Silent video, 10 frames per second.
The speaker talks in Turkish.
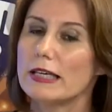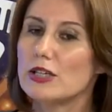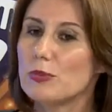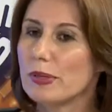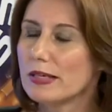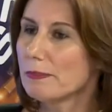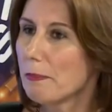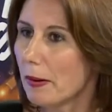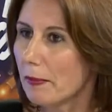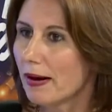hiçbir
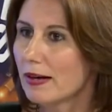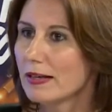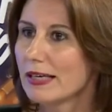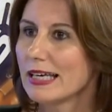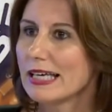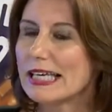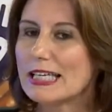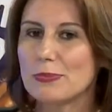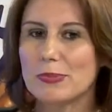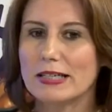mama
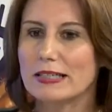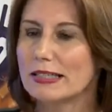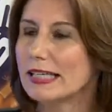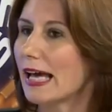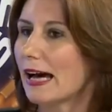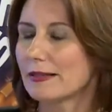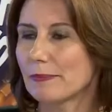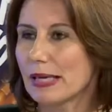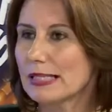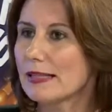hiçbir
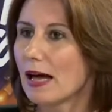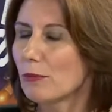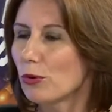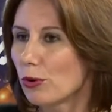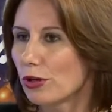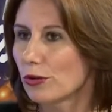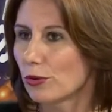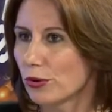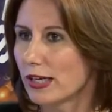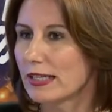diğer beslenme
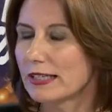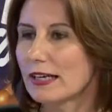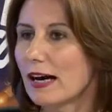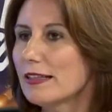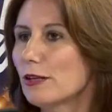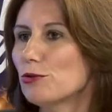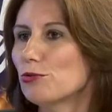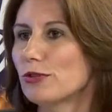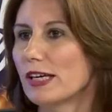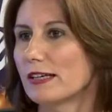e, ögeleri anne
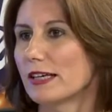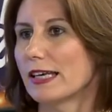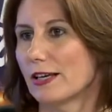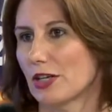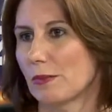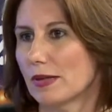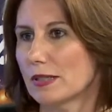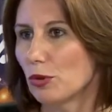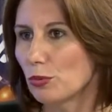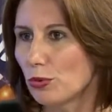sütünün yerine
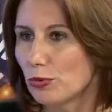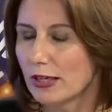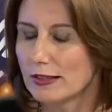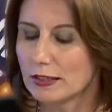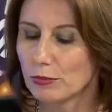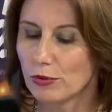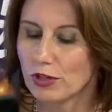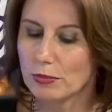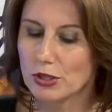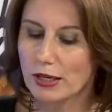geçemez. Mümkün değildir
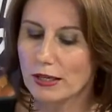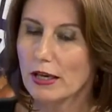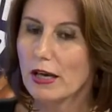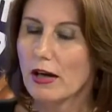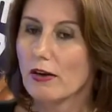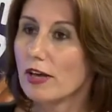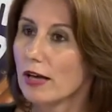böyle bir şey. Bu Ve,